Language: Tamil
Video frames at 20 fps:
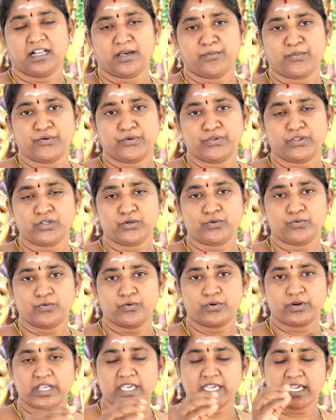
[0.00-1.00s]
நம்ம வந்து
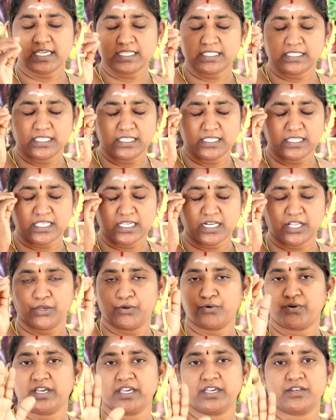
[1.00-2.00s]
ஒரே
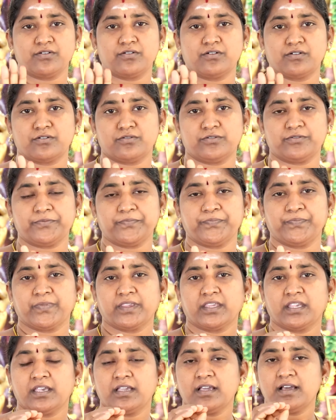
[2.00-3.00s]
சிந்தனையோடு இருக்கணும்
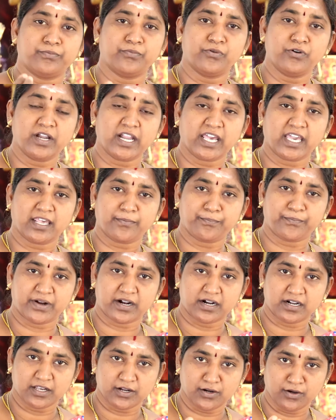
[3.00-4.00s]

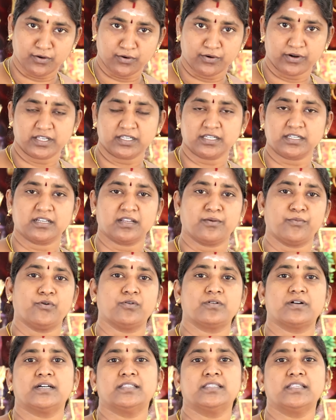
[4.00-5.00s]
முன்னேற்பாடுகளோடு நம்ம
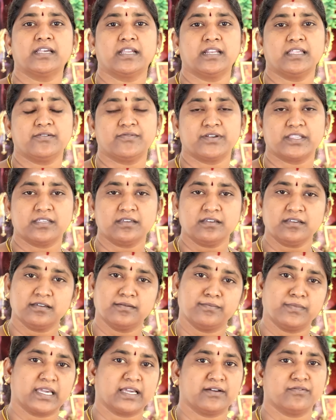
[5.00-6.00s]
உட்காந்து எழுதுவது
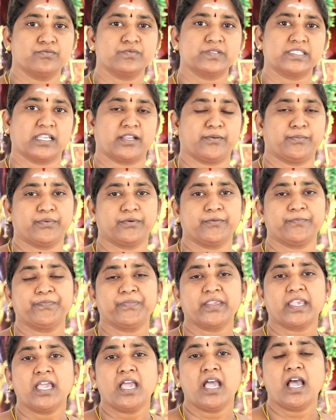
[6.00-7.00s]
மிகவும் சிறப்பு
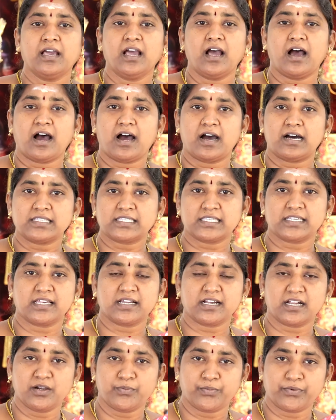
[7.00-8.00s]

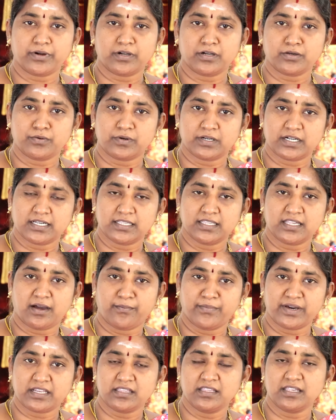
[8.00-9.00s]
ஆசனங்கள் போட்டு உட்காந்து
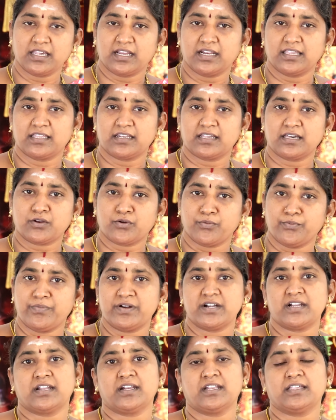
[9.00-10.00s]
அமர்ந்து எழுதுனா ரொம்ப
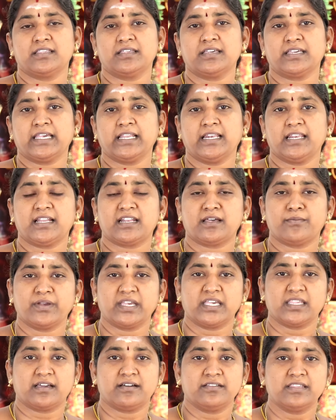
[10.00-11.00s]
நல்லது இல்லை நம்ம
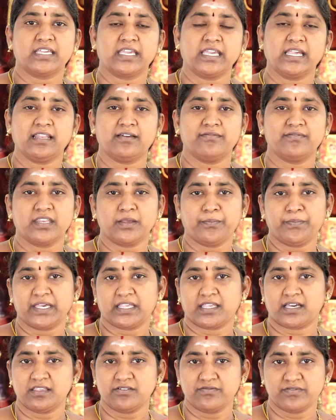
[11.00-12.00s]
ஏதாவது கீழே விரிப்பு
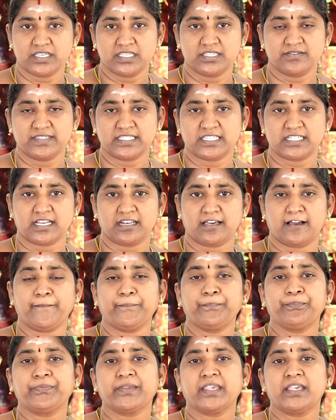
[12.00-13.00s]
ஏதாவது விரித்து வச்சுக்கலாம்